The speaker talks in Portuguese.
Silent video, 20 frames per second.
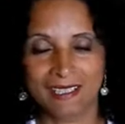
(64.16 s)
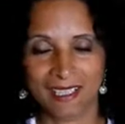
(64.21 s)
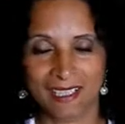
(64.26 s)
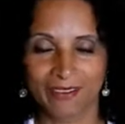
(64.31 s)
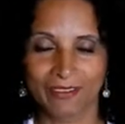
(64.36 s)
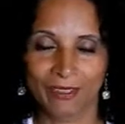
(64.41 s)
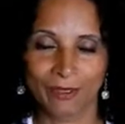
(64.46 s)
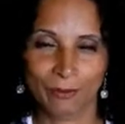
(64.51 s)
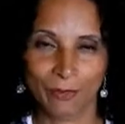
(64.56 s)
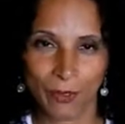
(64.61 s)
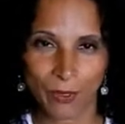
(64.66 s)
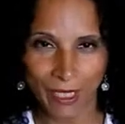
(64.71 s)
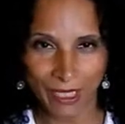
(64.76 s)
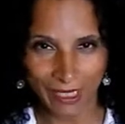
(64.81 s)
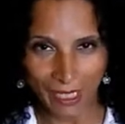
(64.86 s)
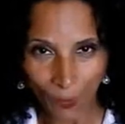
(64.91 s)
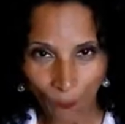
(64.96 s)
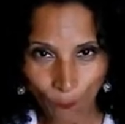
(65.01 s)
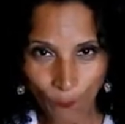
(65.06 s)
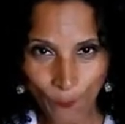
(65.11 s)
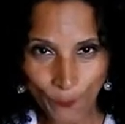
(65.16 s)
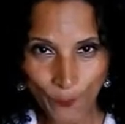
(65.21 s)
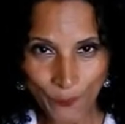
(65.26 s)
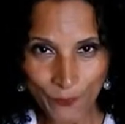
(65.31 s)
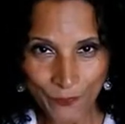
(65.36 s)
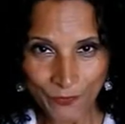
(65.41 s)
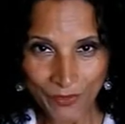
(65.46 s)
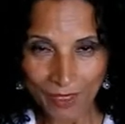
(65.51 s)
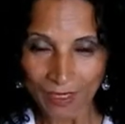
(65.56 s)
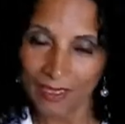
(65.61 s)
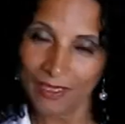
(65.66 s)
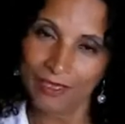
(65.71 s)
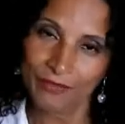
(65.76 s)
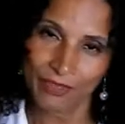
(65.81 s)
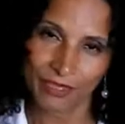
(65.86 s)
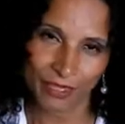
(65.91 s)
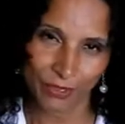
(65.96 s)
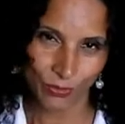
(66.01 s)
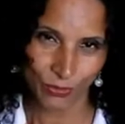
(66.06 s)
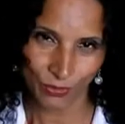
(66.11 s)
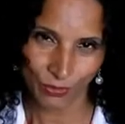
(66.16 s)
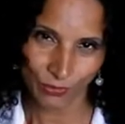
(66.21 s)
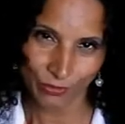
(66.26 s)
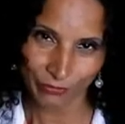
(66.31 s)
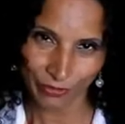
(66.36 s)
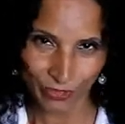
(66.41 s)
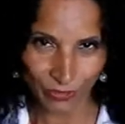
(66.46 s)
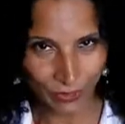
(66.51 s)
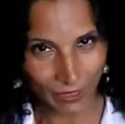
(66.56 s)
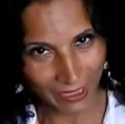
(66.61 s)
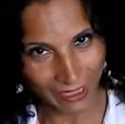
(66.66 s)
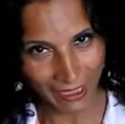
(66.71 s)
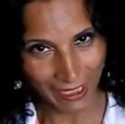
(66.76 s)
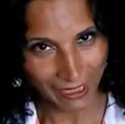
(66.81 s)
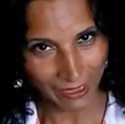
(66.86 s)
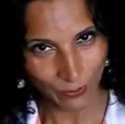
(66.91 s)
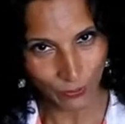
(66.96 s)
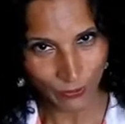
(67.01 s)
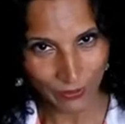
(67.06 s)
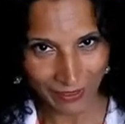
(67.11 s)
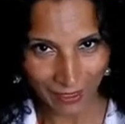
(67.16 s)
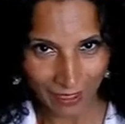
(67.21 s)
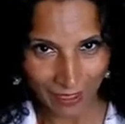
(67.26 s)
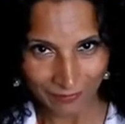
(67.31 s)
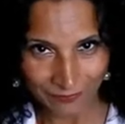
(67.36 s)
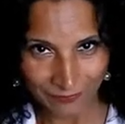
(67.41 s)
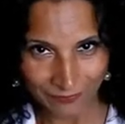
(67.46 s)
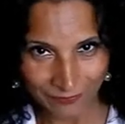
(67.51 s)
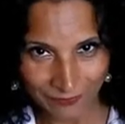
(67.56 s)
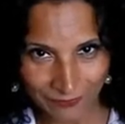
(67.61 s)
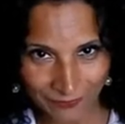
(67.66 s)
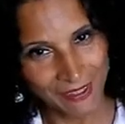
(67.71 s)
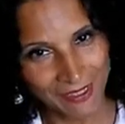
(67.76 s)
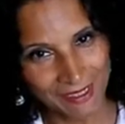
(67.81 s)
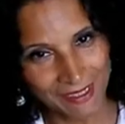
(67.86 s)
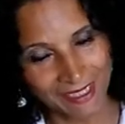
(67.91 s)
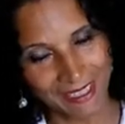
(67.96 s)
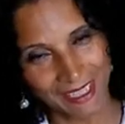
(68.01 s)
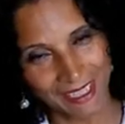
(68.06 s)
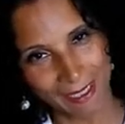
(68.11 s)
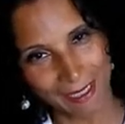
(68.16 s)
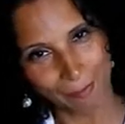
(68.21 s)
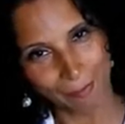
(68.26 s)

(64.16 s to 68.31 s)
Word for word: inscreva no meu canal e se você gostou do vídeo, clique aí em gostei. E até